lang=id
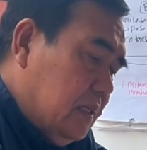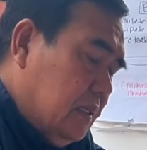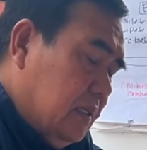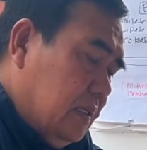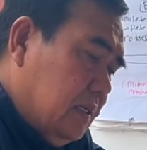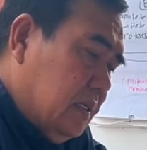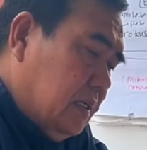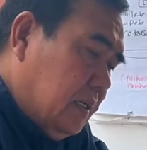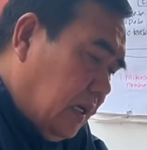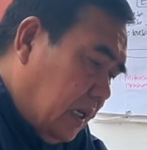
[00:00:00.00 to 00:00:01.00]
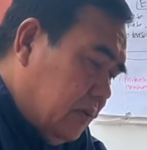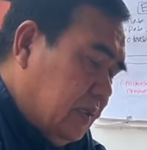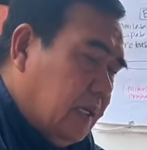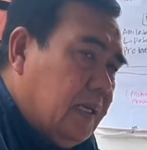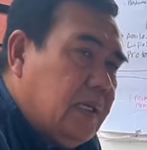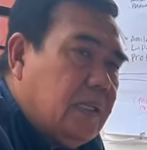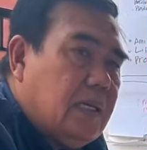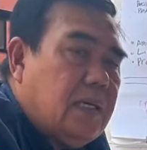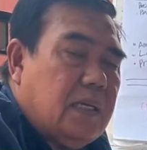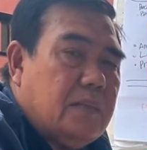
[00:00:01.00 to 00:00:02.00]
uh, kalau seandainya
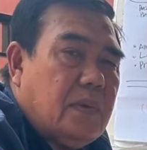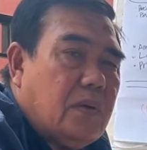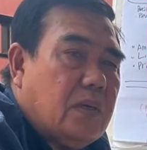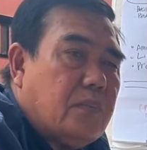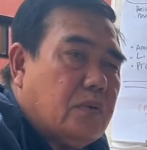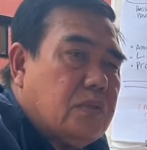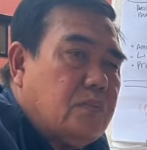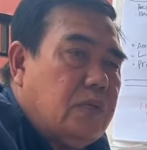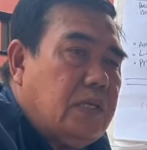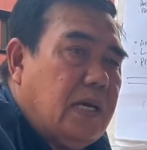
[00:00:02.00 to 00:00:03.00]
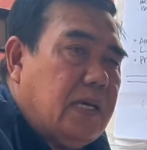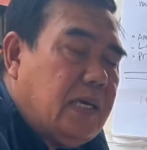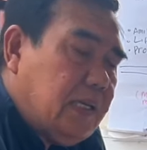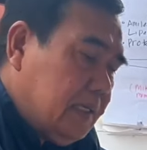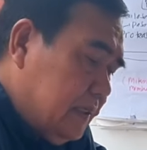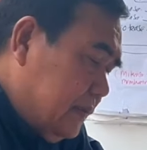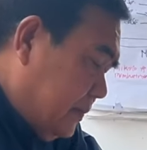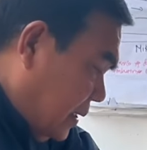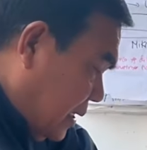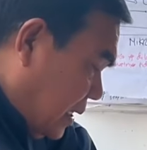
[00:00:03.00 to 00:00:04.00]
kita ingin melakukan proses budidayanya
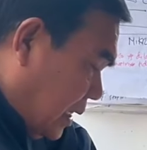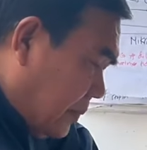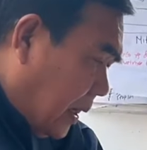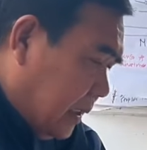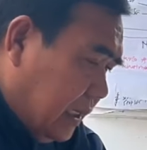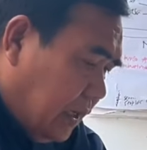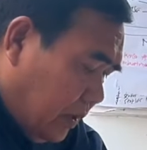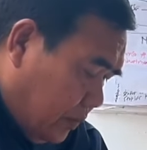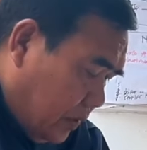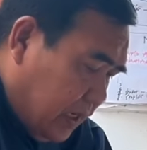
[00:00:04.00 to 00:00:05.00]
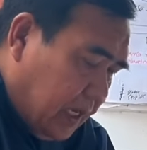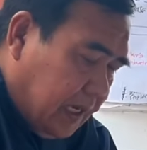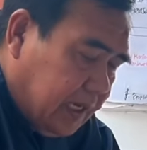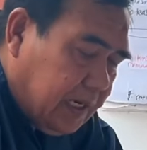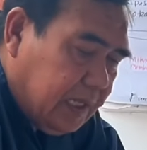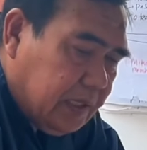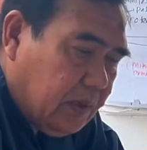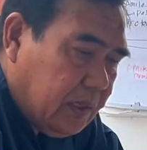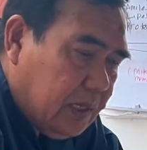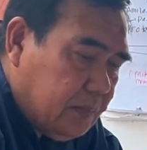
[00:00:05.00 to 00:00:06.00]
apalagi kalau budidaya kita
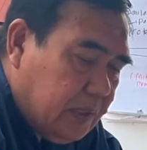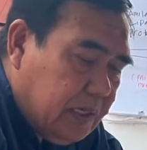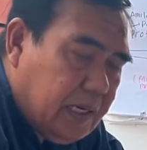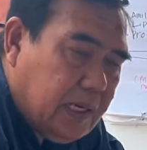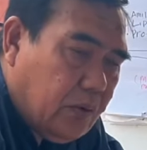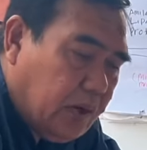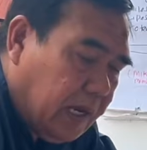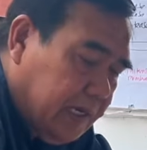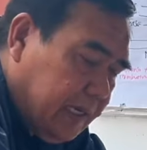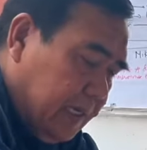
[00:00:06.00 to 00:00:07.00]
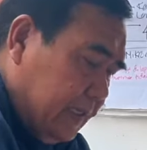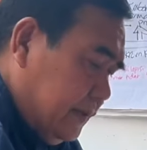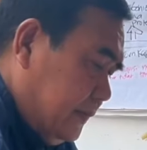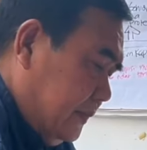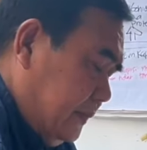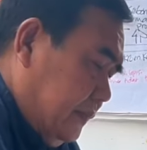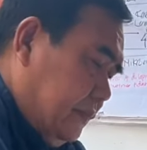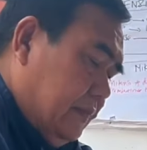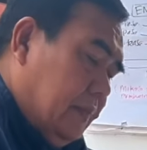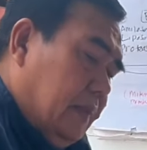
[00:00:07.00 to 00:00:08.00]
itu adalah budidaya organik ya
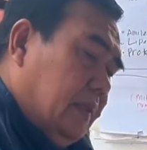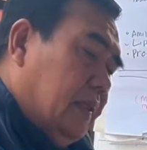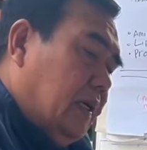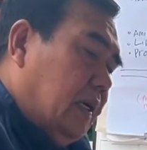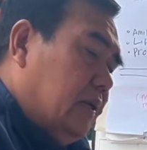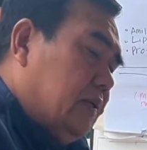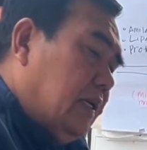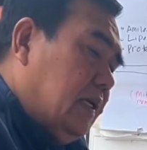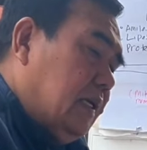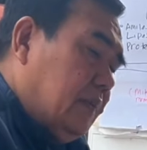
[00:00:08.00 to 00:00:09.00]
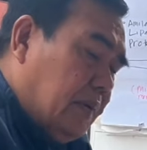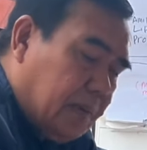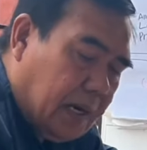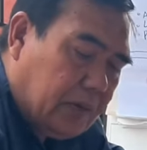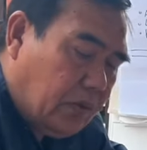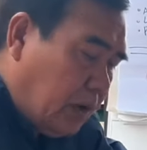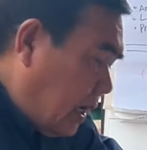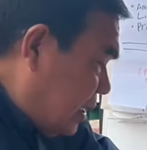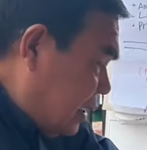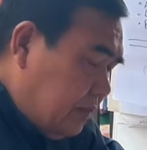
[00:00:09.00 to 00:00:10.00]
nah kalau seandainya memang
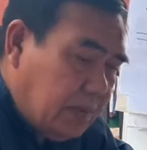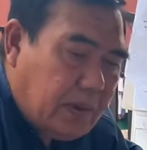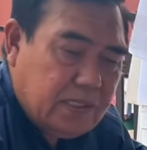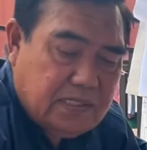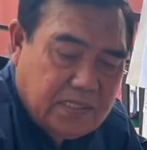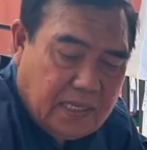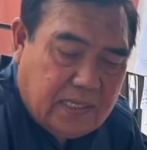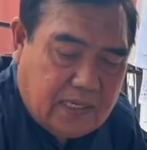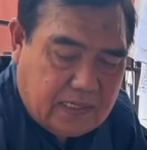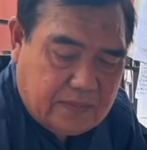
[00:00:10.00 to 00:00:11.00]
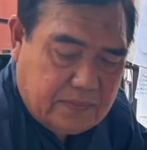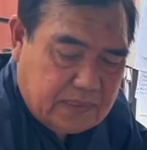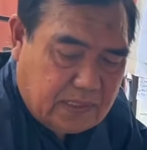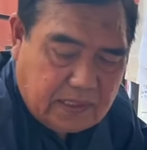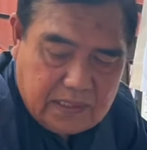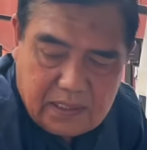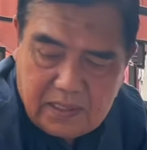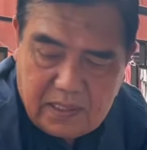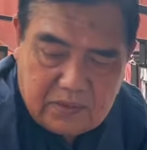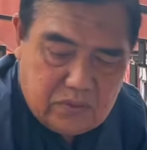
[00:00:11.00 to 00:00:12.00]
anorganik memang instan ya bisa
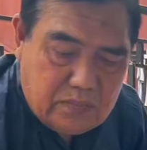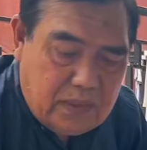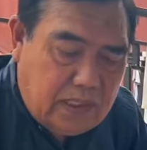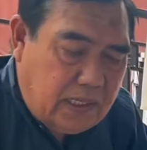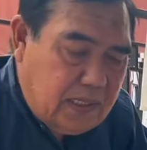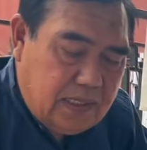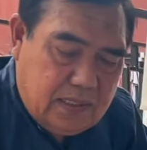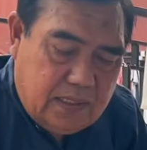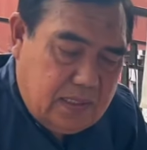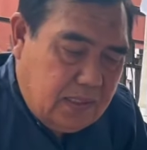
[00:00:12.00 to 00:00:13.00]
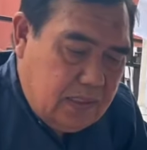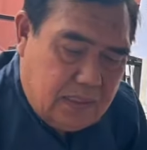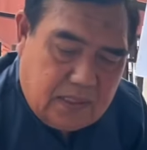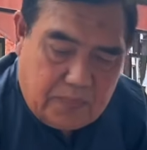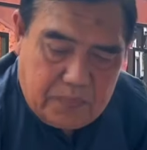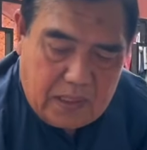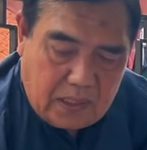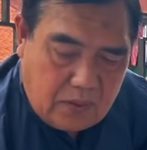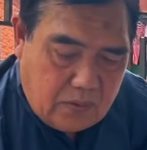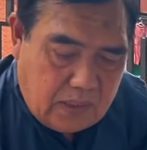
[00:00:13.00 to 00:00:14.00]
kita langsung beli tapi
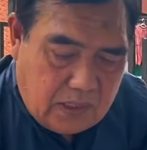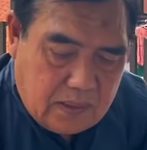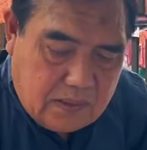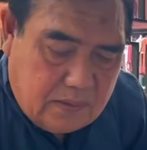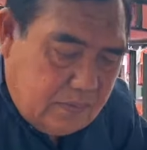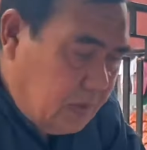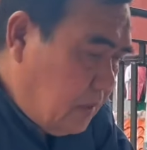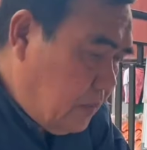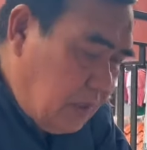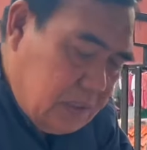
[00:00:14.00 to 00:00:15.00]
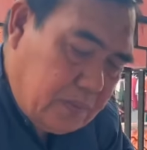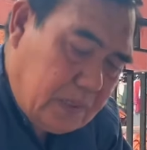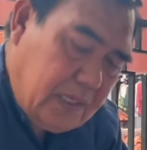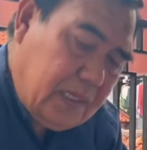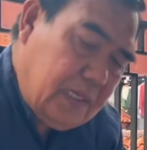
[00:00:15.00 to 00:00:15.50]
kalau yang model-model seperti